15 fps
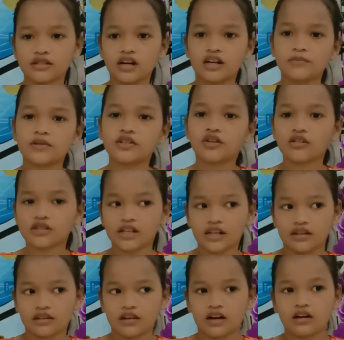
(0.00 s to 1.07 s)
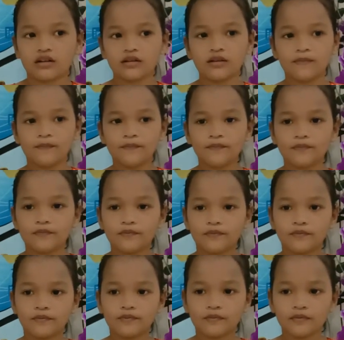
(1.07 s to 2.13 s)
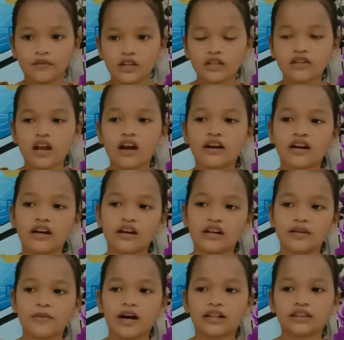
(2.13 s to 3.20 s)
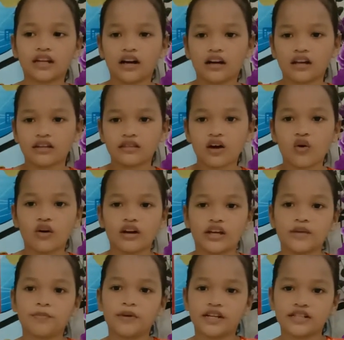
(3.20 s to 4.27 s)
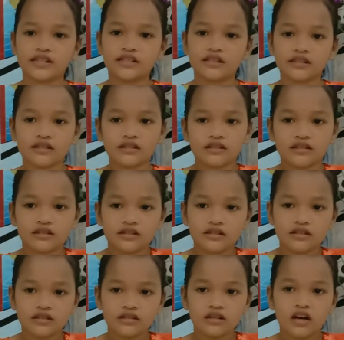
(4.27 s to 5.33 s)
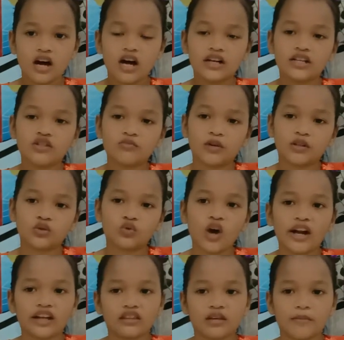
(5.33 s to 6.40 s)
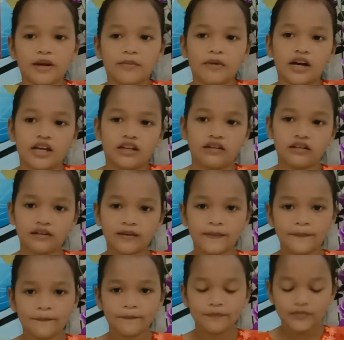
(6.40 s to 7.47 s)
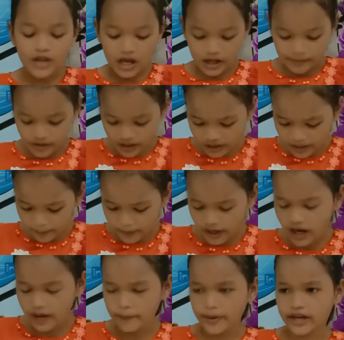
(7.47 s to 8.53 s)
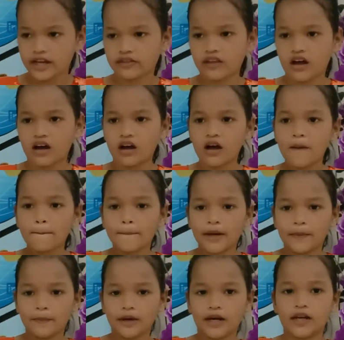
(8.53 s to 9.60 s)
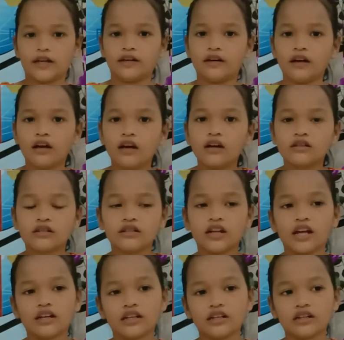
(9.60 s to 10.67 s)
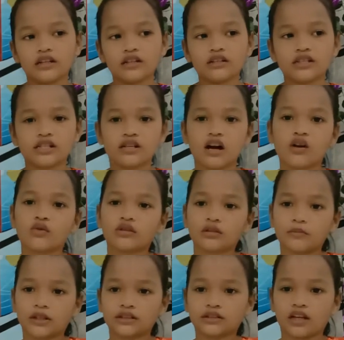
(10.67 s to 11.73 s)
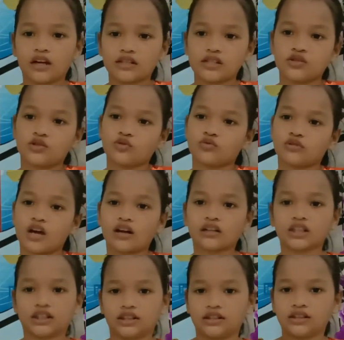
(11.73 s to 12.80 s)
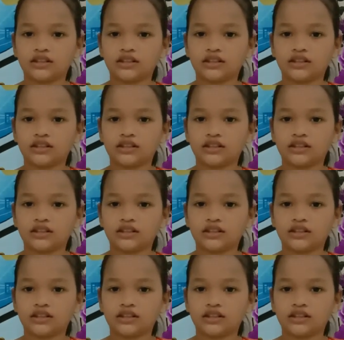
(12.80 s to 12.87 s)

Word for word: sangat berdosa kita. Kita lah anak di bata, kita anak iblis. Adi ah, rumah Tuhan kita main-main. Emang karena PAP kita main-main. Dan si ganggu teman tas, cukup dakkan